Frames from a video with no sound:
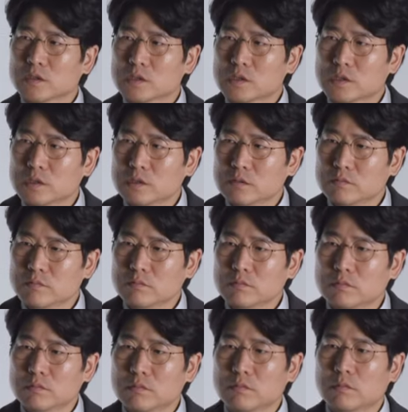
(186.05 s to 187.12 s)

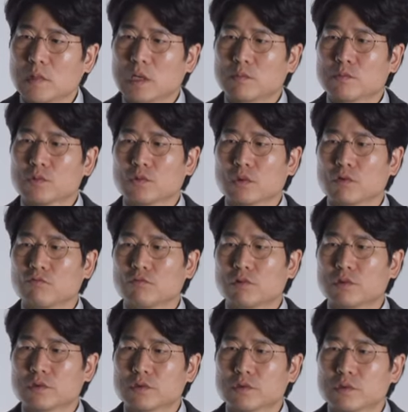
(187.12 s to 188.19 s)
지금 마음속에
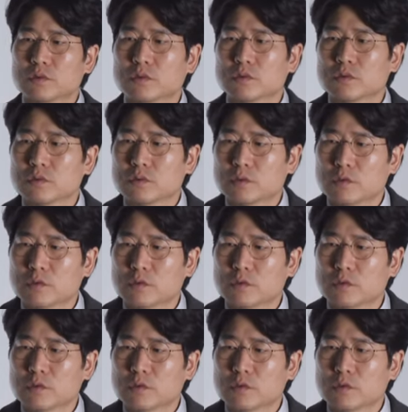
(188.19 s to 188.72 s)
울리는